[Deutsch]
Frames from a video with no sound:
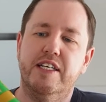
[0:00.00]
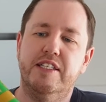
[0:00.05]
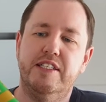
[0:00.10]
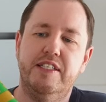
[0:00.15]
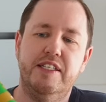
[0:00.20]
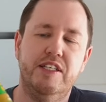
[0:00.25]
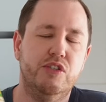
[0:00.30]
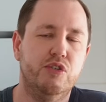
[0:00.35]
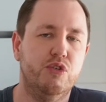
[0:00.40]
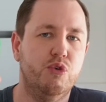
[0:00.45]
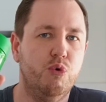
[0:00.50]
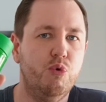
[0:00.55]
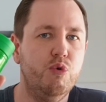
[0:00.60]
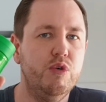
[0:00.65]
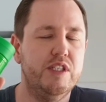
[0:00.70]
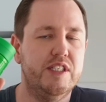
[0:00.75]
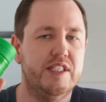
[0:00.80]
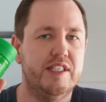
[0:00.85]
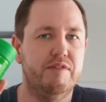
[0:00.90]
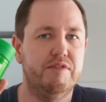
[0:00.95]
Das ist eher so ein
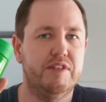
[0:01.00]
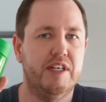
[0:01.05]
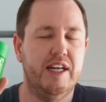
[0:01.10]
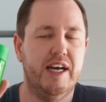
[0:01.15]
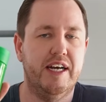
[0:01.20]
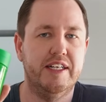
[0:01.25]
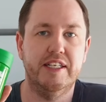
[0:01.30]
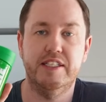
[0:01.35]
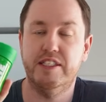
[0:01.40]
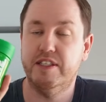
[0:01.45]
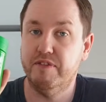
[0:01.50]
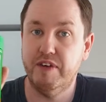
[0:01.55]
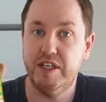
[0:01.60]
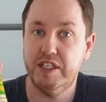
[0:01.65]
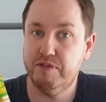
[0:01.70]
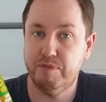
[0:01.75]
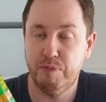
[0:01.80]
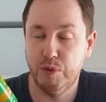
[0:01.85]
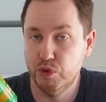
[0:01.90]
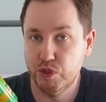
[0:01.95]
Honig-Senf-Salatdressing. Werde
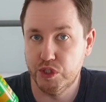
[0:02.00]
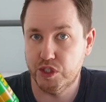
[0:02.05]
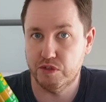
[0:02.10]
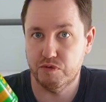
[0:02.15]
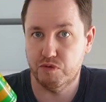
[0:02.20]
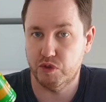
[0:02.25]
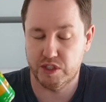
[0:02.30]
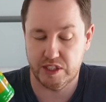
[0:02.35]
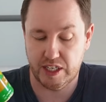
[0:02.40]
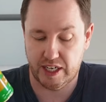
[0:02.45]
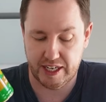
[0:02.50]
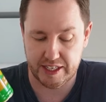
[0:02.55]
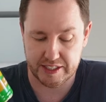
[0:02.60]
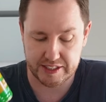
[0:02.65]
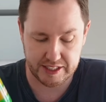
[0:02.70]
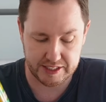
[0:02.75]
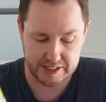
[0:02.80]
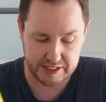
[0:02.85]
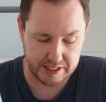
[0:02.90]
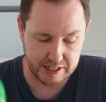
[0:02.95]
ich benutzen für ein
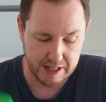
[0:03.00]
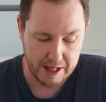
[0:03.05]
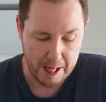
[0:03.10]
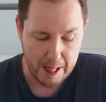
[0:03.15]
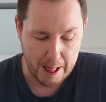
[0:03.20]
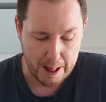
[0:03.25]
Salatdressing,